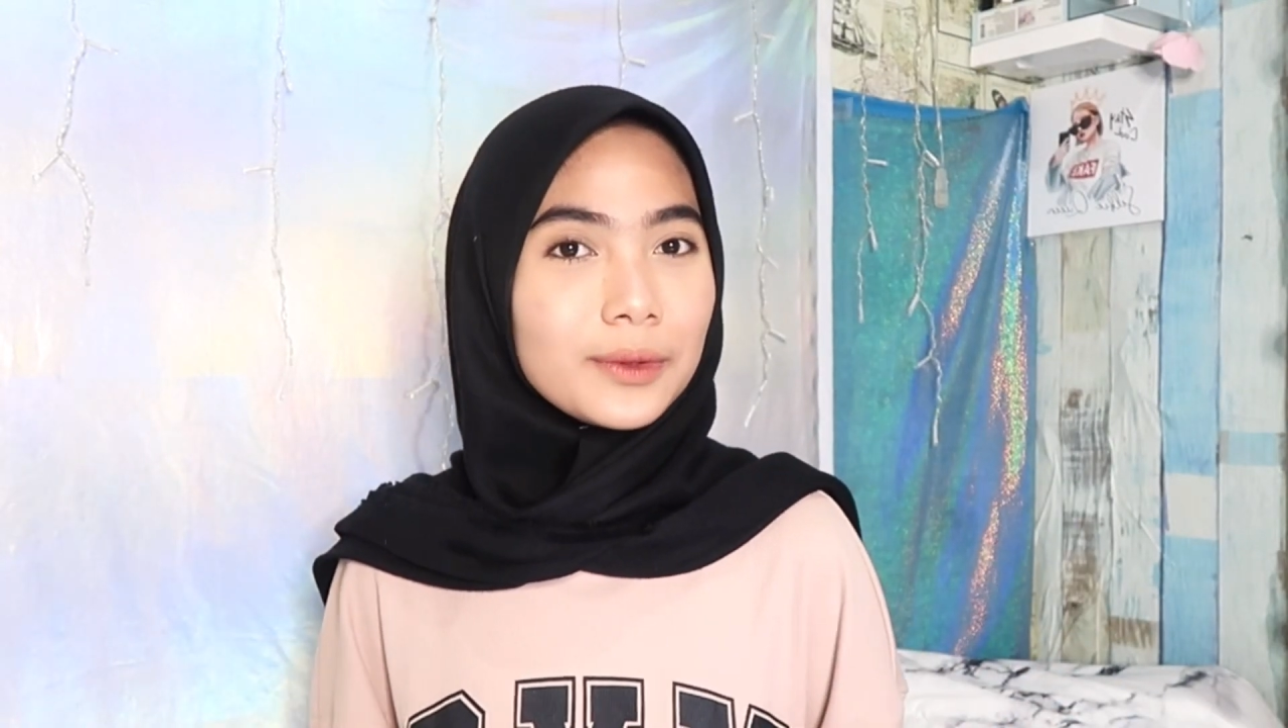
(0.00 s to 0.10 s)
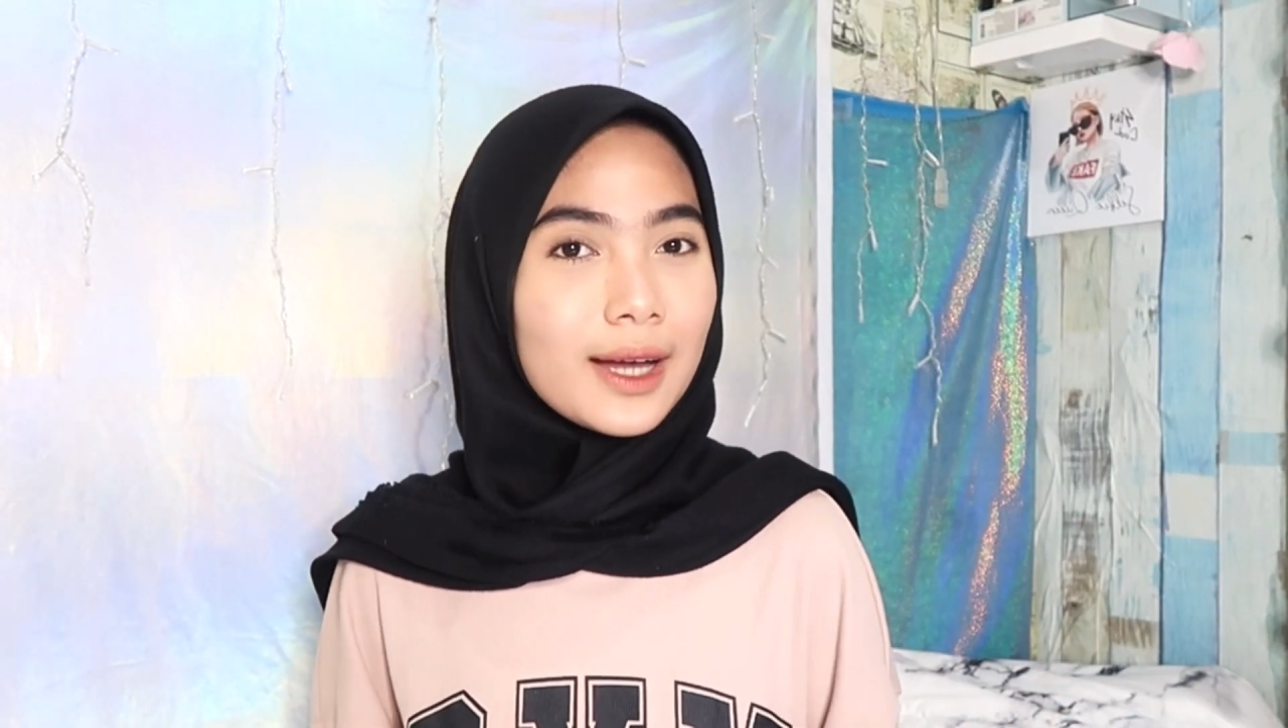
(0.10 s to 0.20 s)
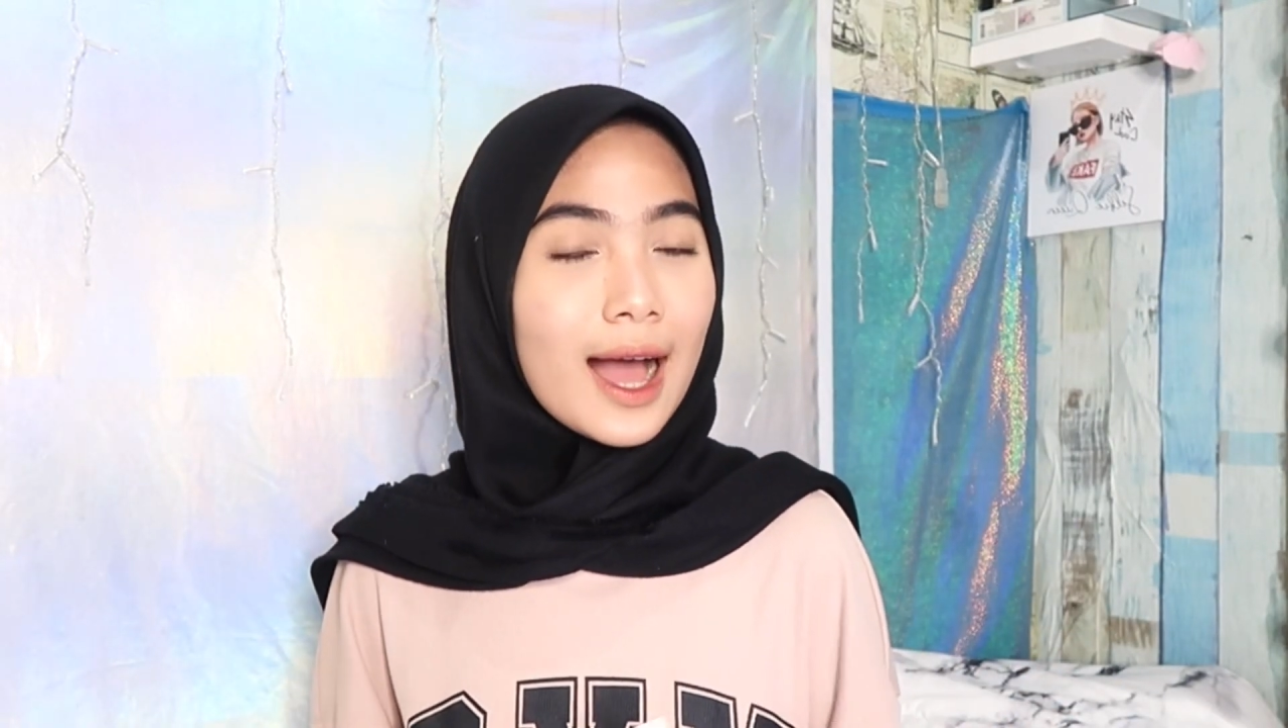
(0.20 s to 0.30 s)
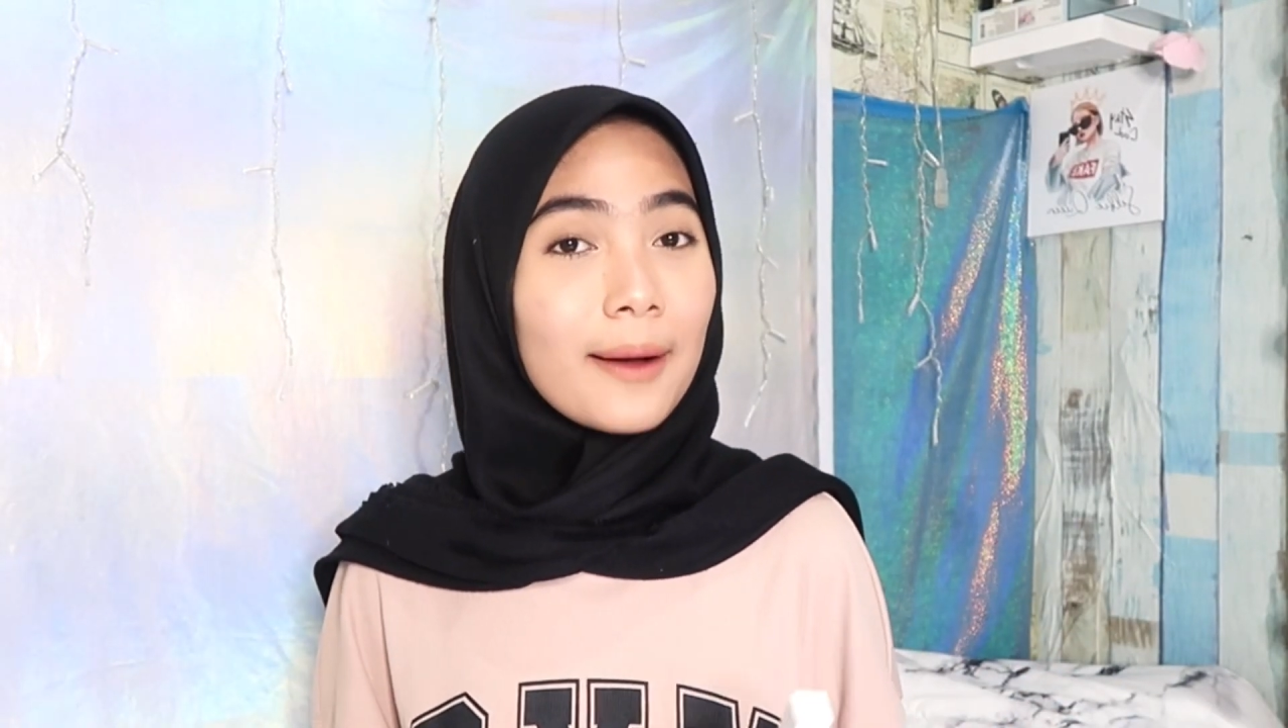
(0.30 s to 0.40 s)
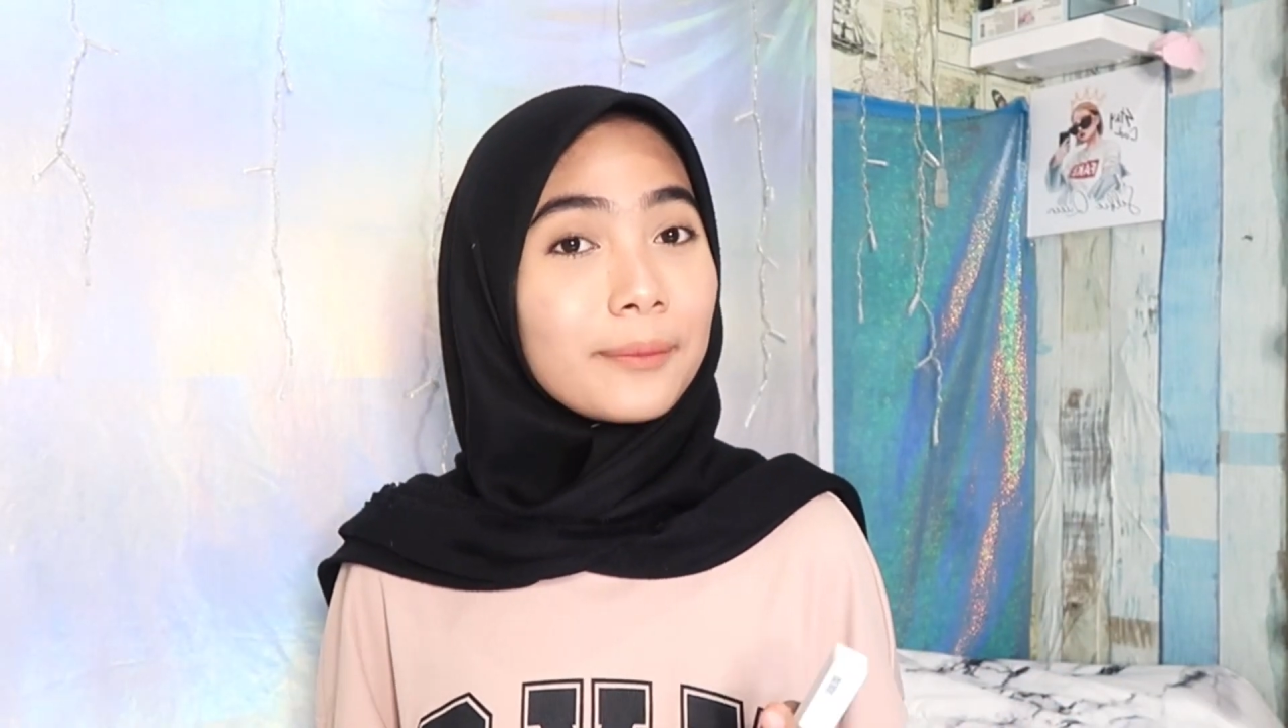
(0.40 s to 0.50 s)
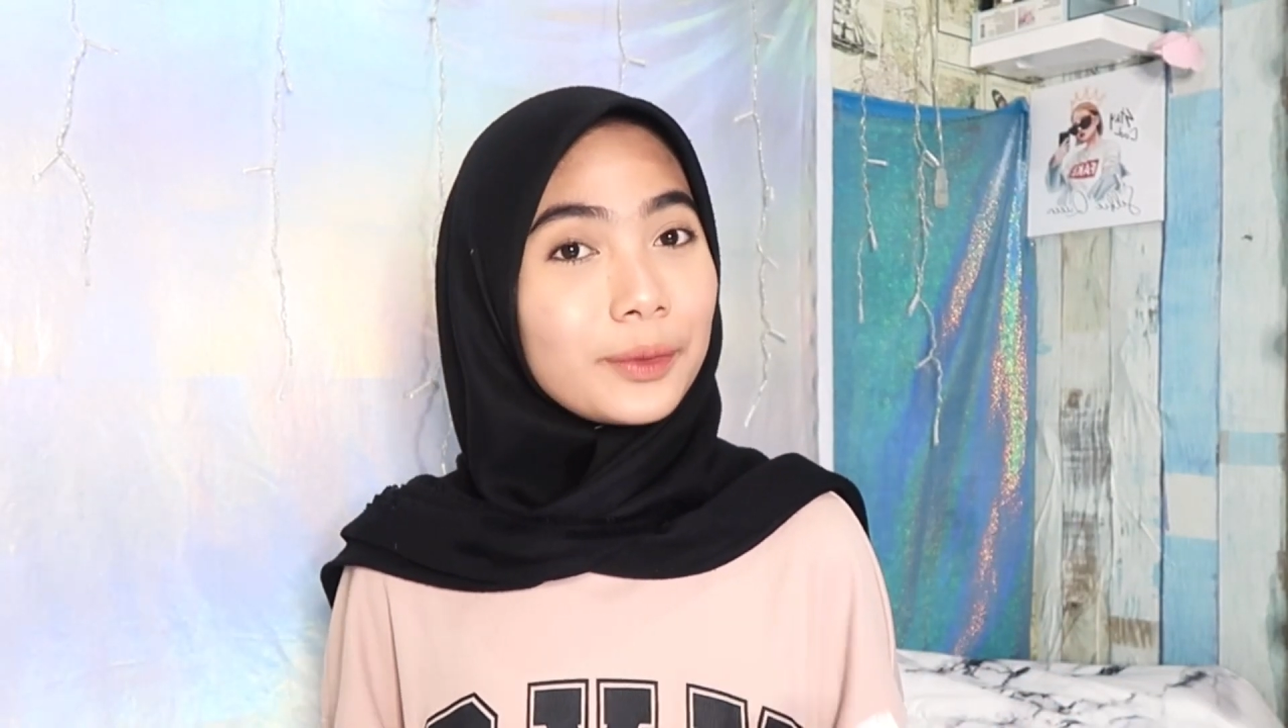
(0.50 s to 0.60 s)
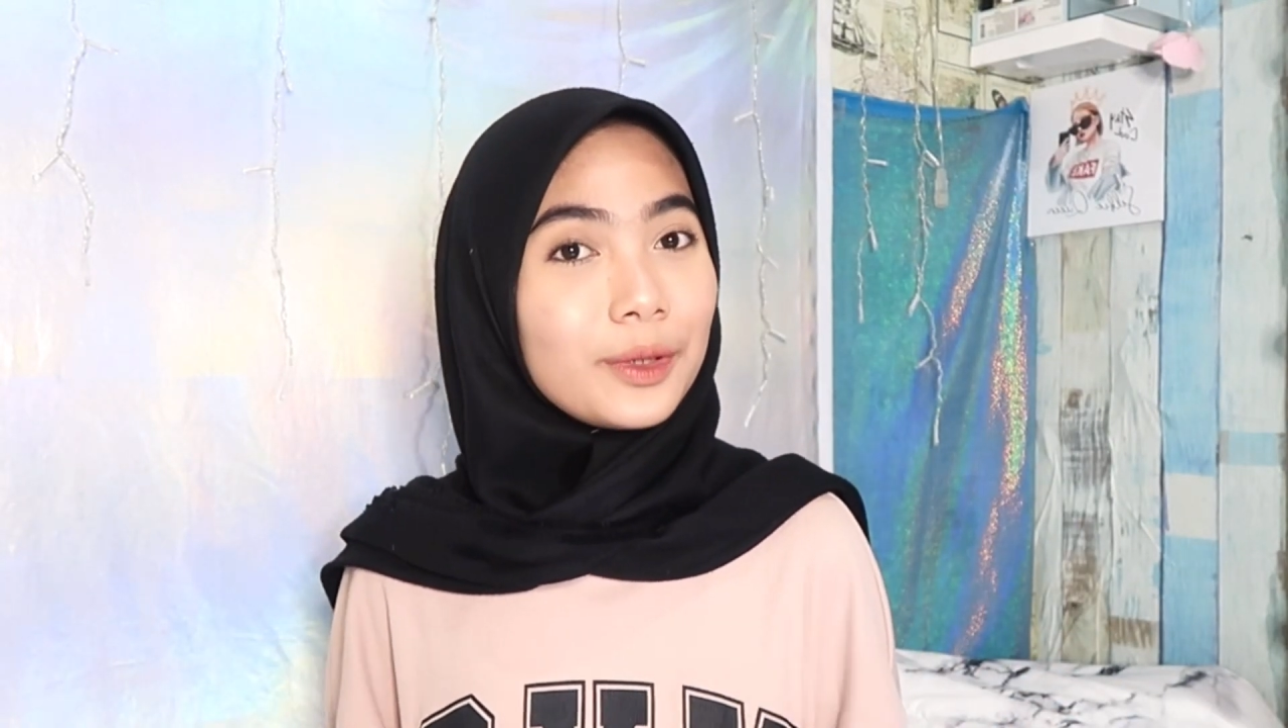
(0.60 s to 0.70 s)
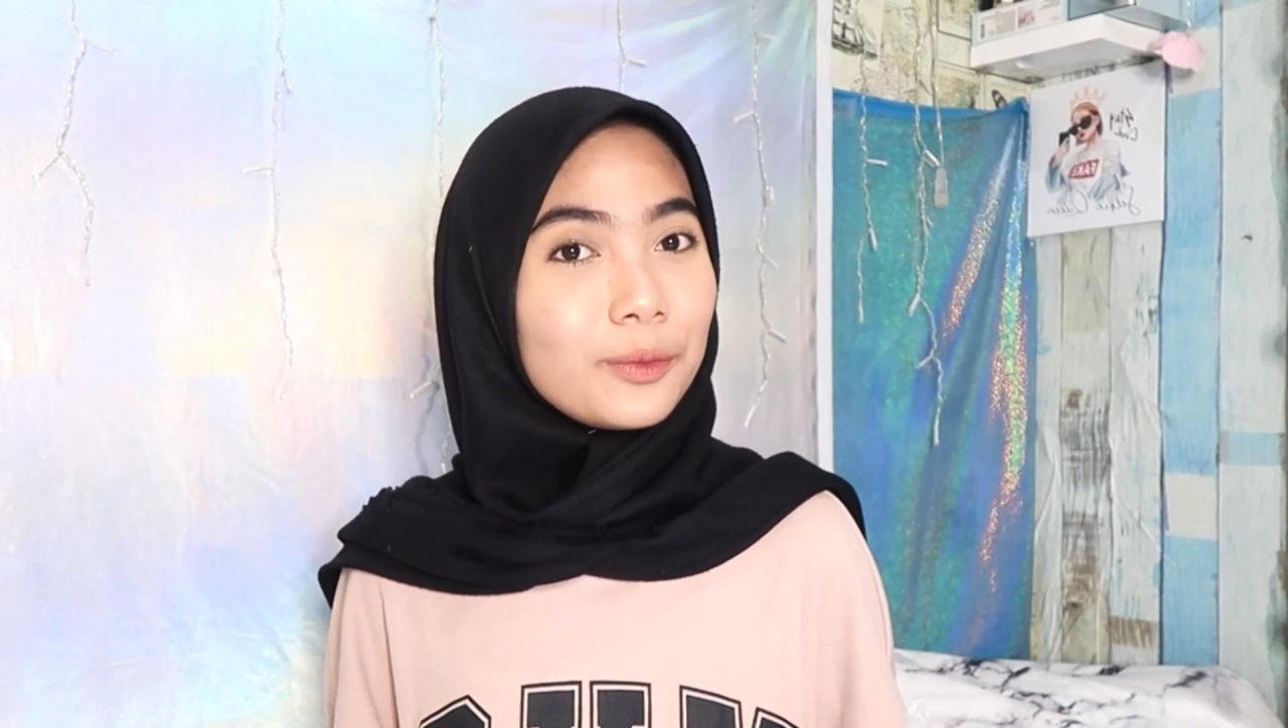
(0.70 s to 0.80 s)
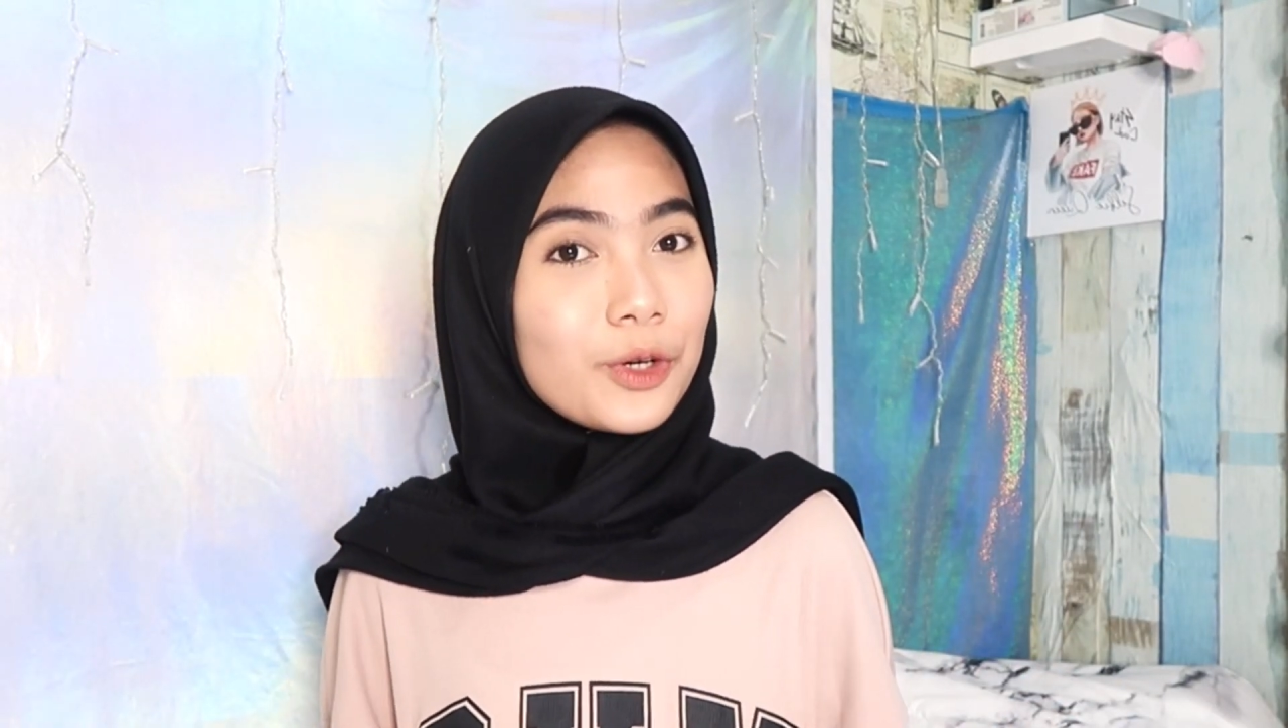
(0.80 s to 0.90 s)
nggak ampuh